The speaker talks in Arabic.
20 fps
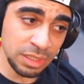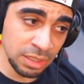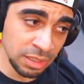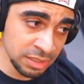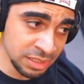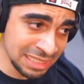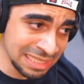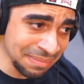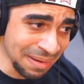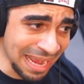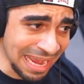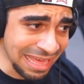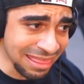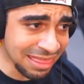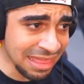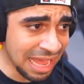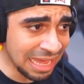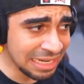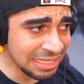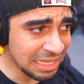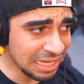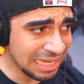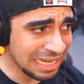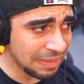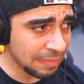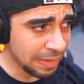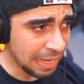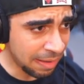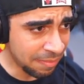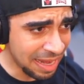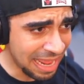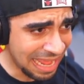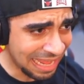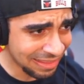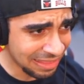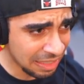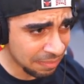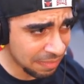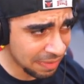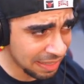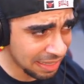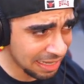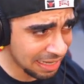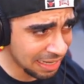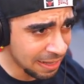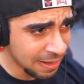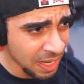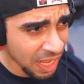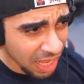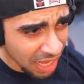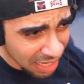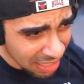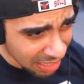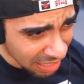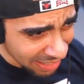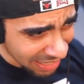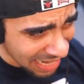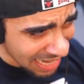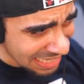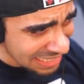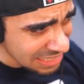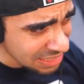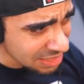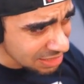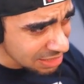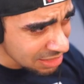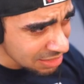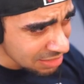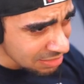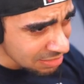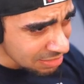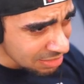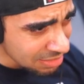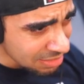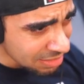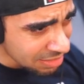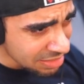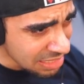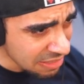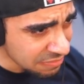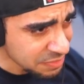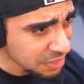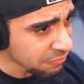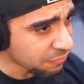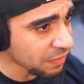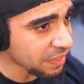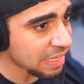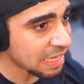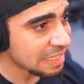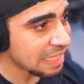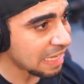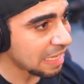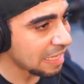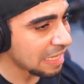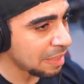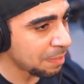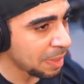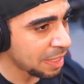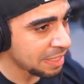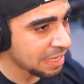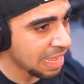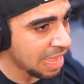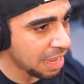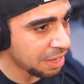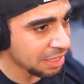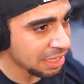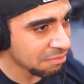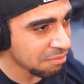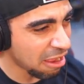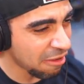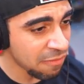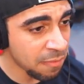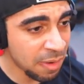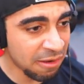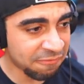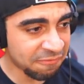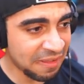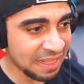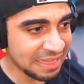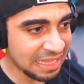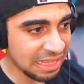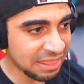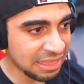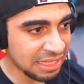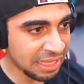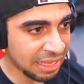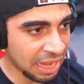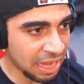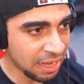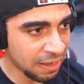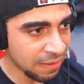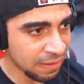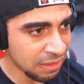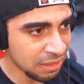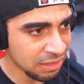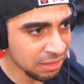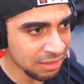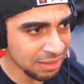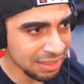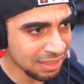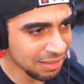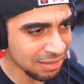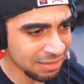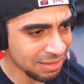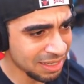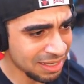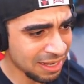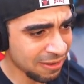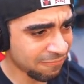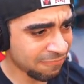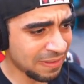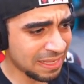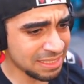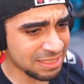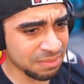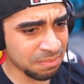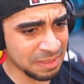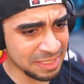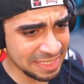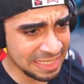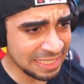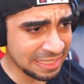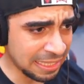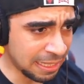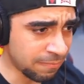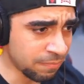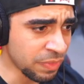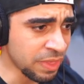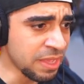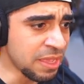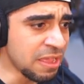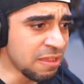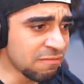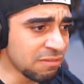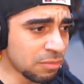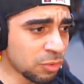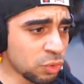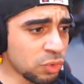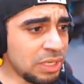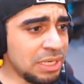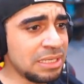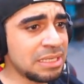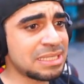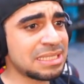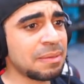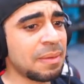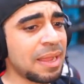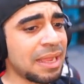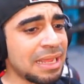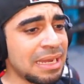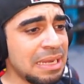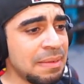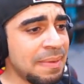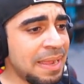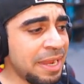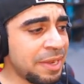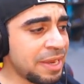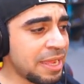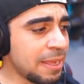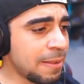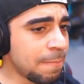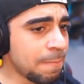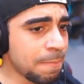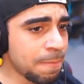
السباق الثاني تقريبا ملاحظ المل... الخرائط نفس الفكره تقريبا يعني ما في ملفات كثيره أه، لفات بسيطه بنروح للسباق اللي بعده